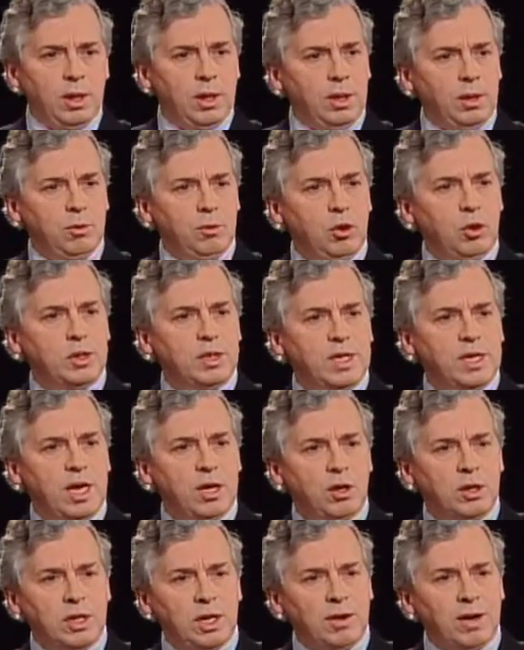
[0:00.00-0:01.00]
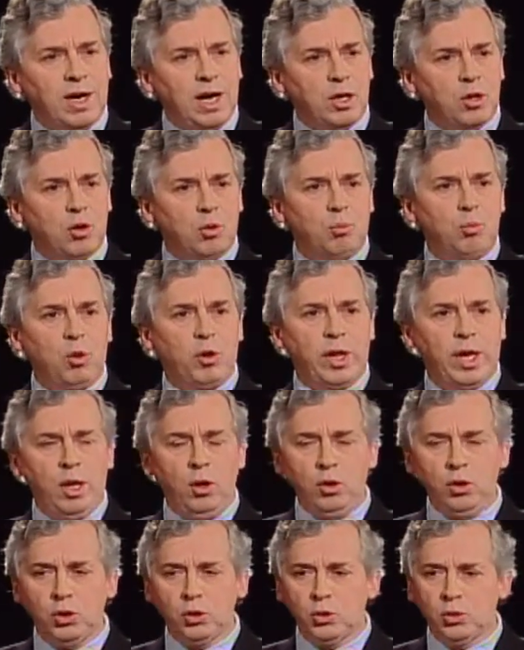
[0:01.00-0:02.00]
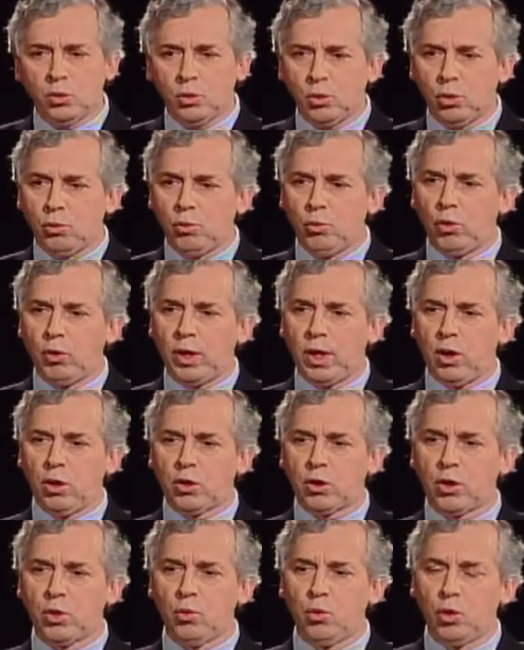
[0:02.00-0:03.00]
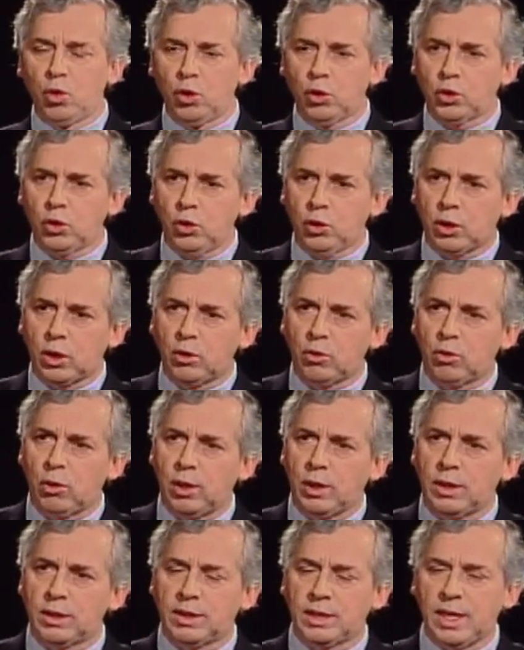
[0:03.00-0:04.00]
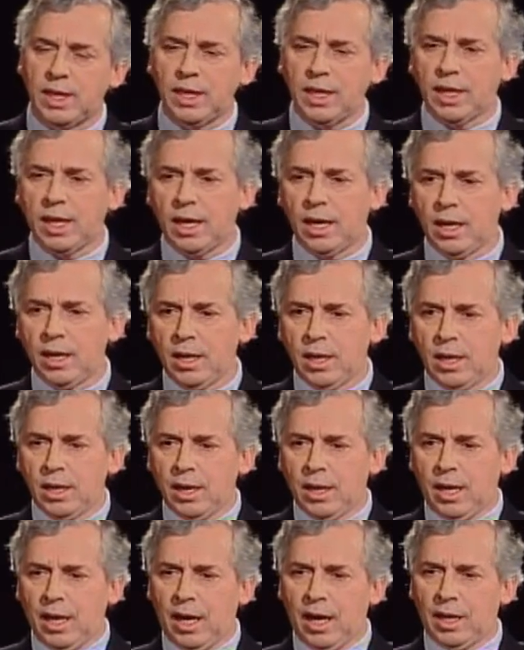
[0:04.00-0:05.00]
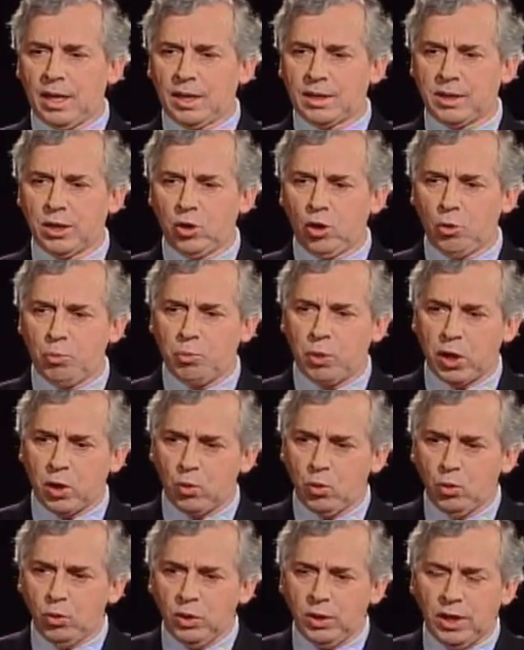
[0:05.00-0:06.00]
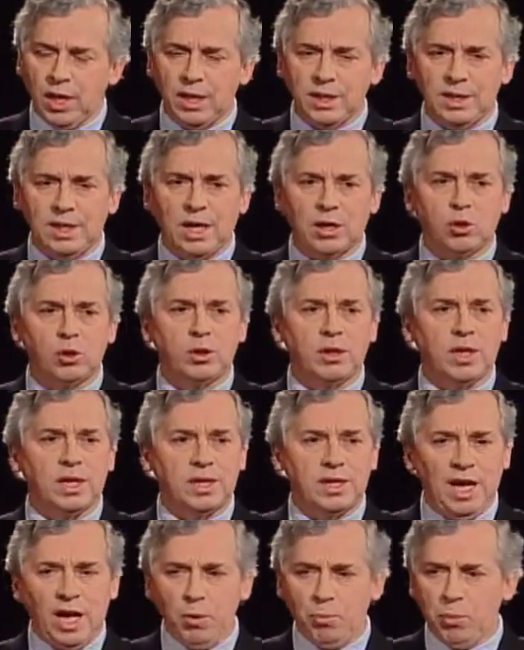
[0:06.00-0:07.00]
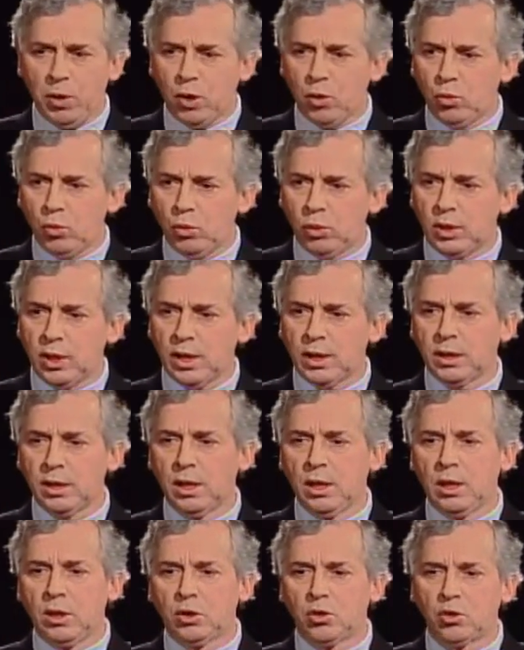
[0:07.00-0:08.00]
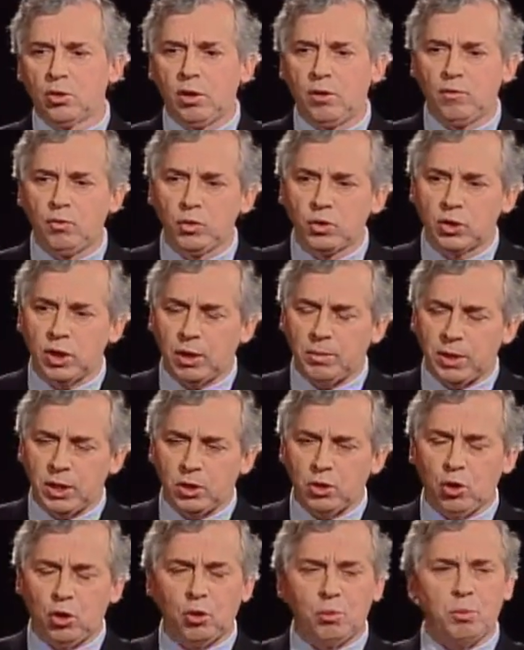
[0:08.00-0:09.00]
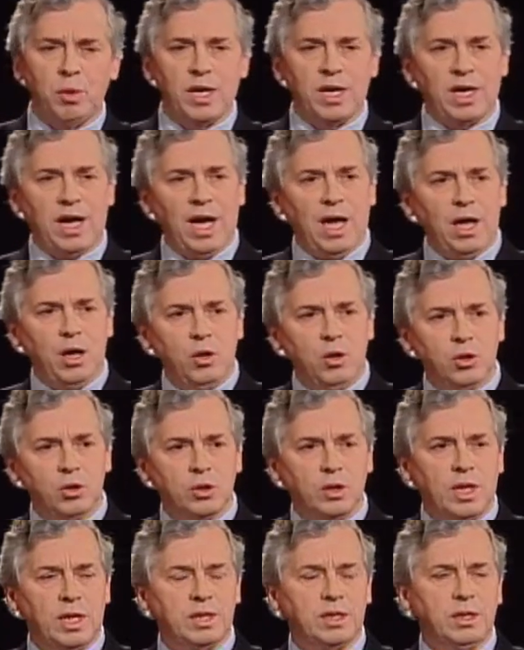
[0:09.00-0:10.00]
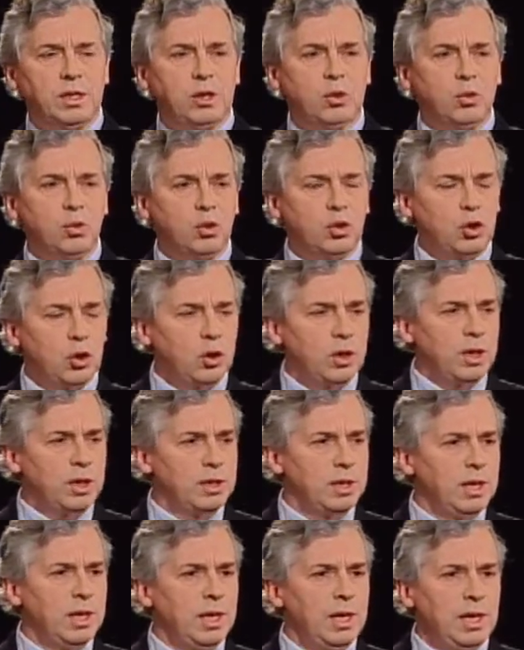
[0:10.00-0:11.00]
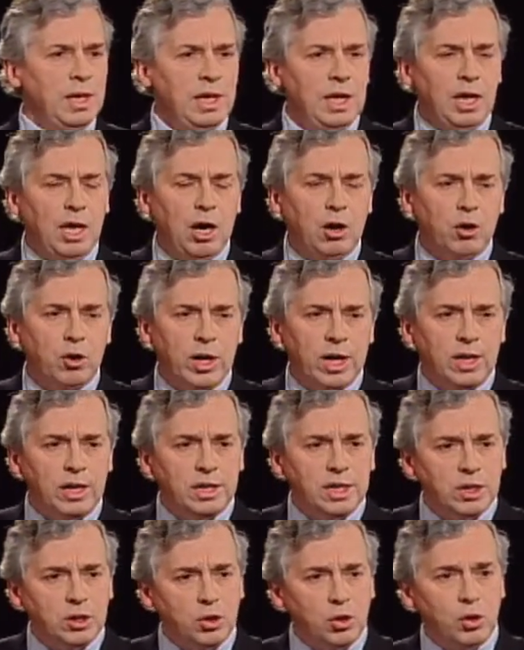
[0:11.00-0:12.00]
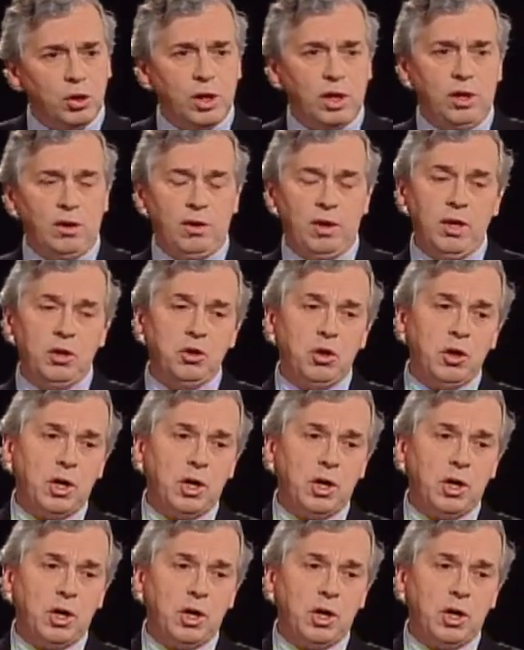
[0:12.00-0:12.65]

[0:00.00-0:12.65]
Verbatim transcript: Nos enseñaron a trabajar con modelos, modelos rigurosos que nos enseñan a a hacernos preguntas y a contestar preguntas sobre el funcionamiento de los mercados, las instituciones y las organizaciones. Y dentro de